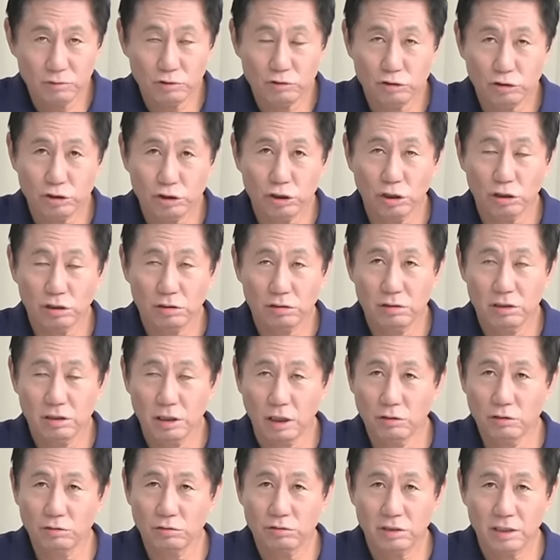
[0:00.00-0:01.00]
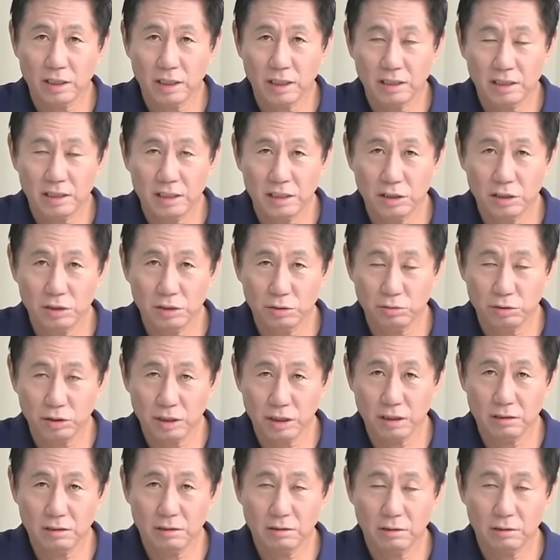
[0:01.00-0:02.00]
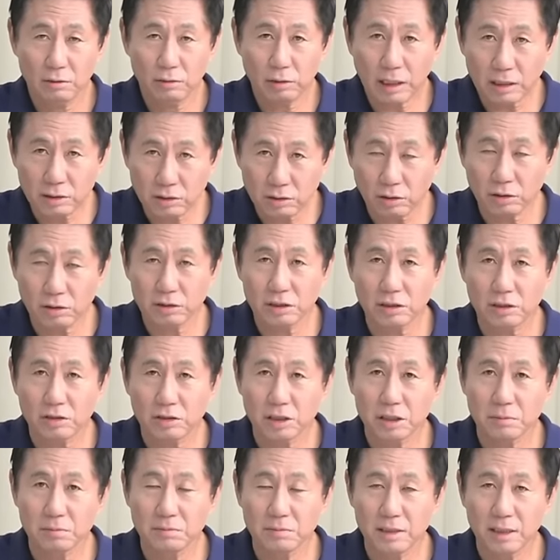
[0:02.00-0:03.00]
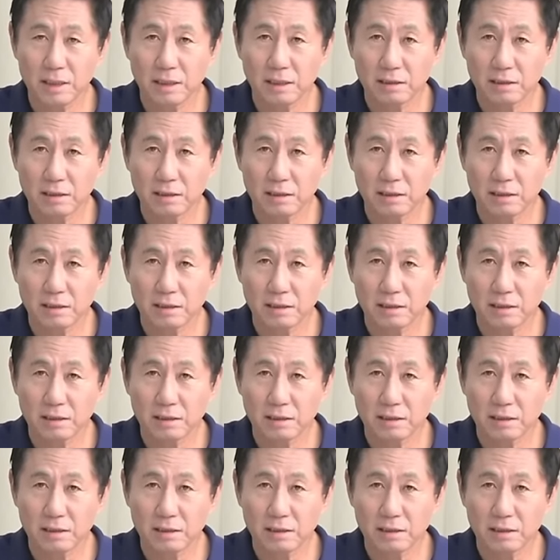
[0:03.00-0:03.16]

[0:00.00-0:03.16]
추석 연휴 때 지지율이 확 떨어질 것입니다.